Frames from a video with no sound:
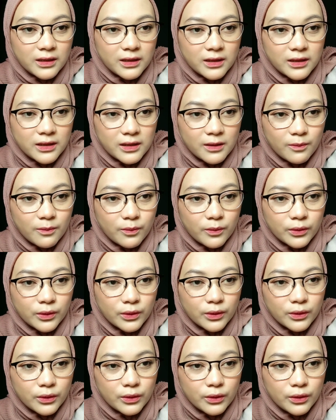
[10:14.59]

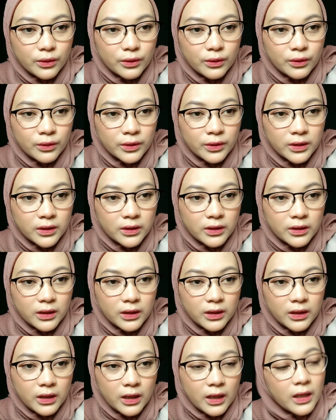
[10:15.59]
sepuluh
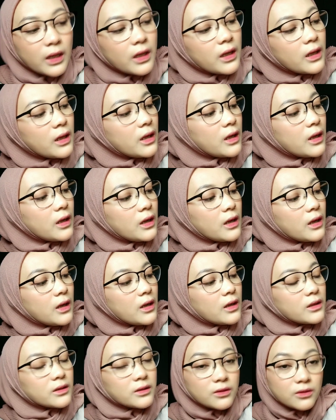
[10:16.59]
tiga
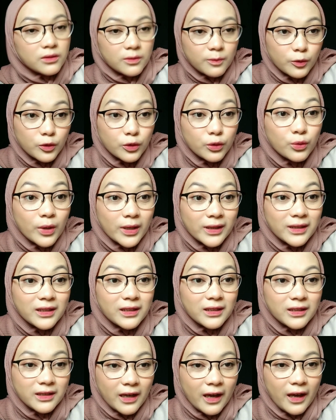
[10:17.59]
sepuluh dua
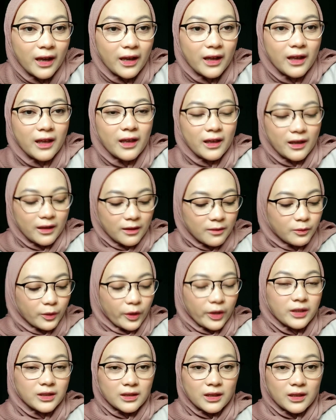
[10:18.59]
tiga
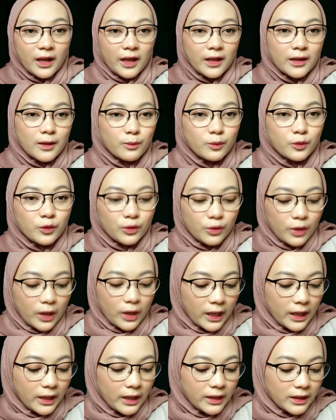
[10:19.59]
pokoknya setengah
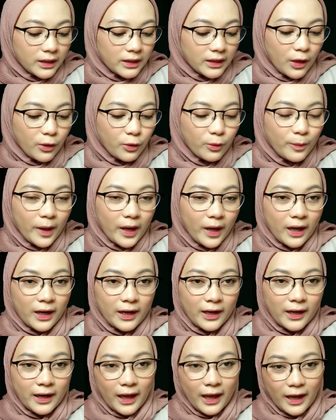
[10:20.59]
sepuluhan nanti aku
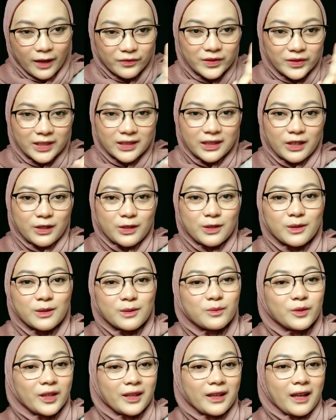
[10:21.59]
bakalan update terus
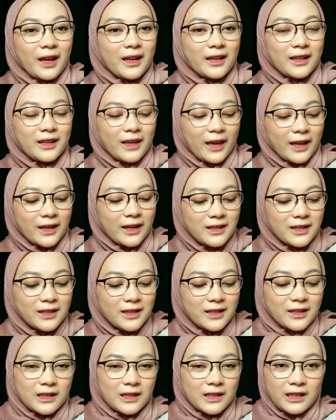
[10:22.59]
buat kalian
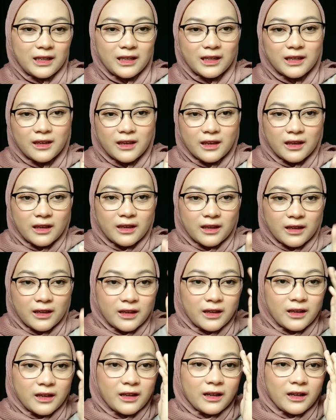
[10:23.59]

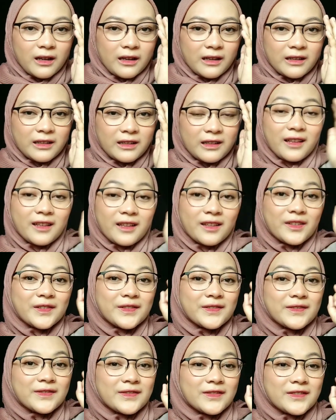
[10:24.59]
uh, uh,
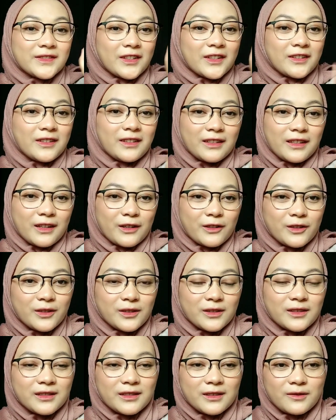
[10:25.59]
tonton terus
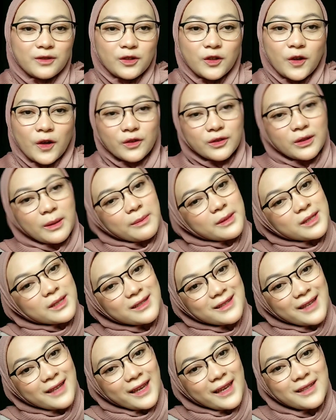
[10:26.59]
video aku sampai
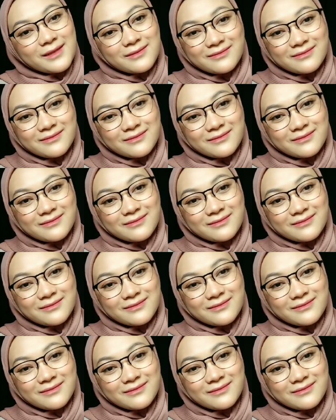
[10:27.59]
selesai